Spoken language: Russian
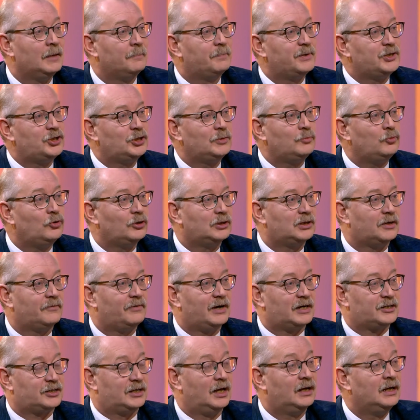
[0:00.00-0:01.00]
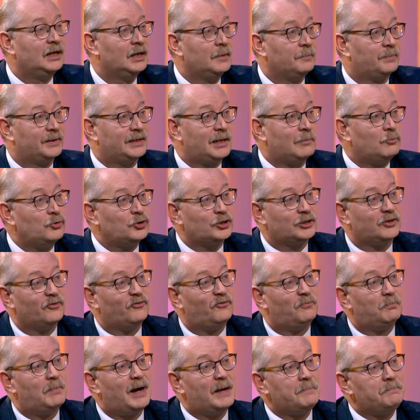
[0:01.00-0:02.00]
Почему это важно? Потому что
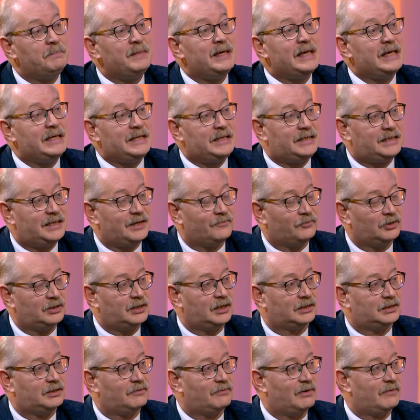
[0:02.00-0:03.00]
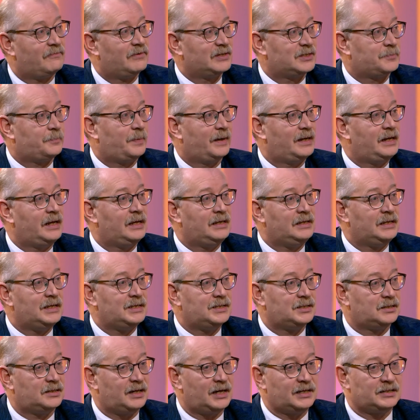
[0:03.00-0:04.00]
в моменте вот этого воспаления
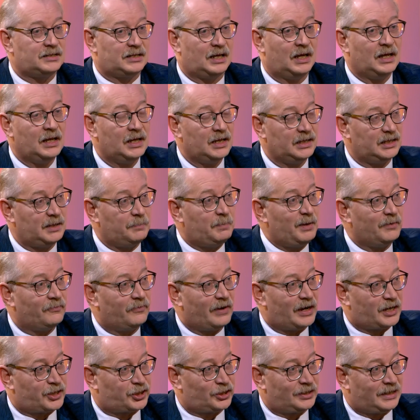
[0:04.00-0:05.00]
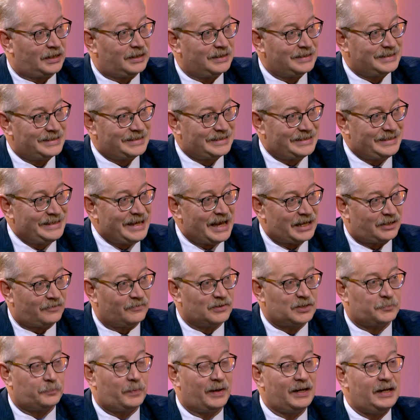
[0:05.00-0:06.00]
и стресса тебе важно снять
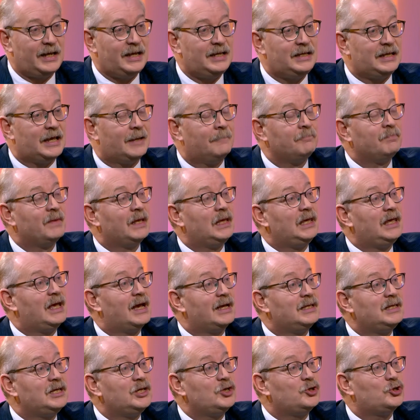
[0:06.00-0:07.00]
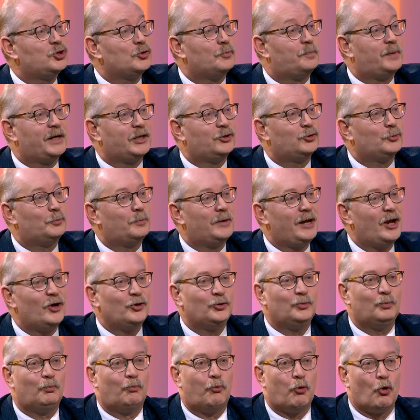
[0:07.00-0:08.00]
воспаление, и они еще
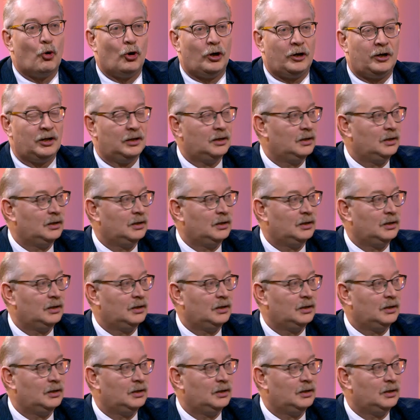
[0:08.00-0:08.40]
притупляют боль.